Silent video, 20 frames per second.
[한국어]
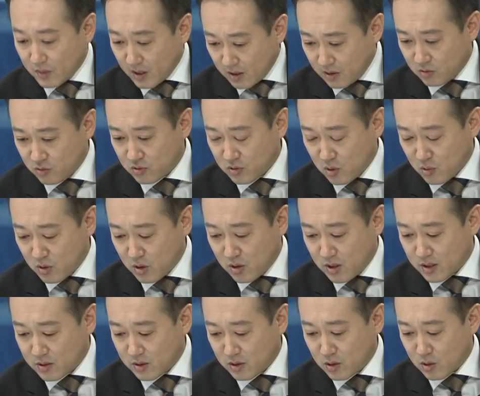수석위원
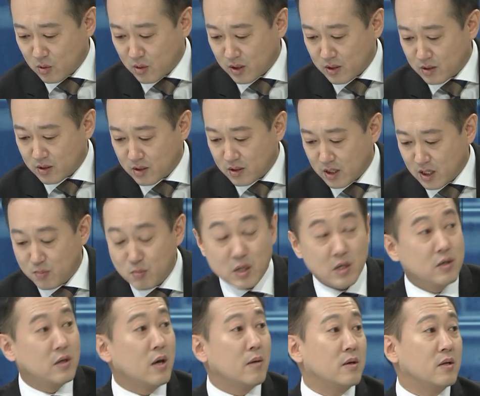같은 경우에는 이미
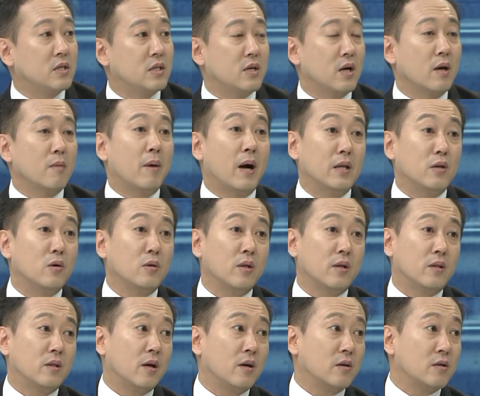그게 시장에
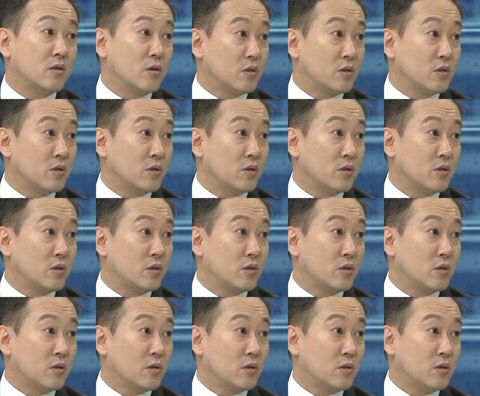반영됐다. 그래서